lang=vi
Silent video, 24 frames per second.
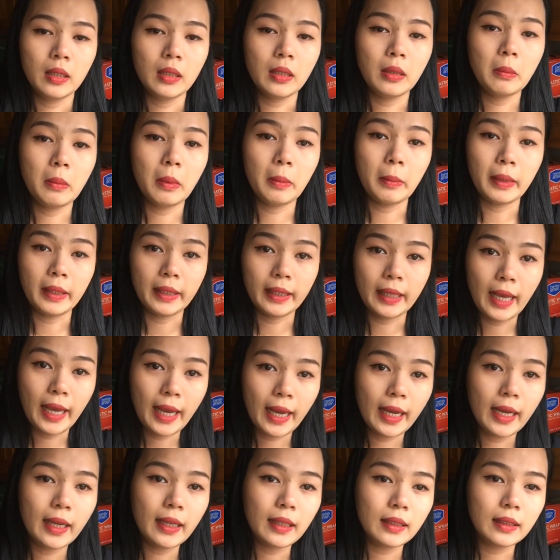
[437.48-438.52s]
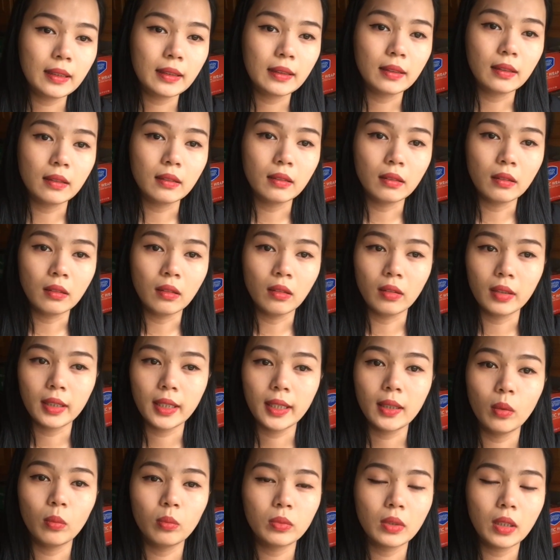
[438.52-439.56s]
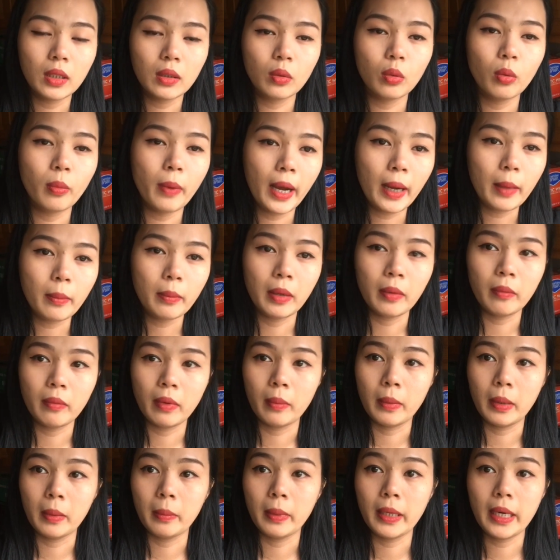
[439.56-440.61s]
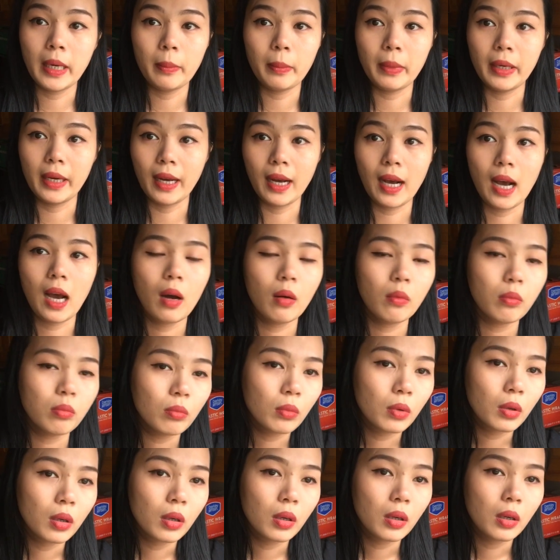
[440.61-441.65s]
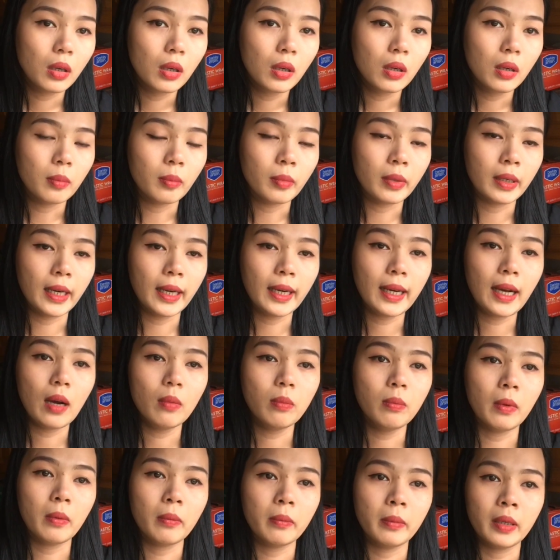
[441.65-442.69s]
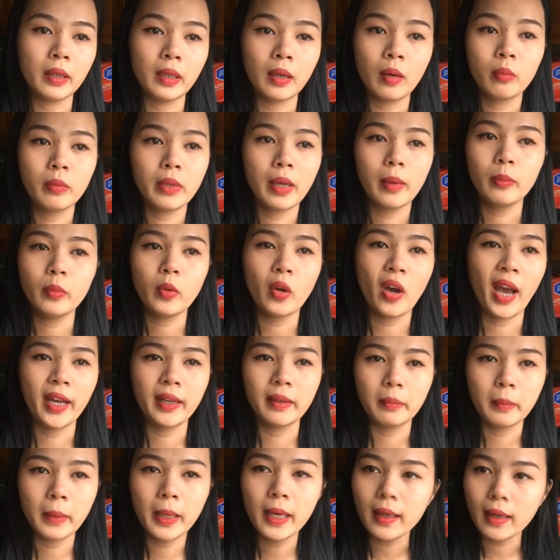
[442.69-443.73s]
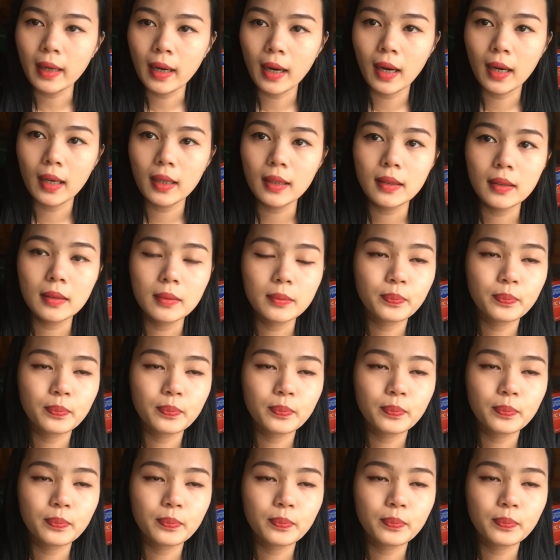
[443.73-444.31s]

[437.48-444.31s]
nhưng mà mình nghe được cái thông tin của bác mình mà mình bên đây mình đã khóc mình đã khóc mà mình không dám cho ai biết hết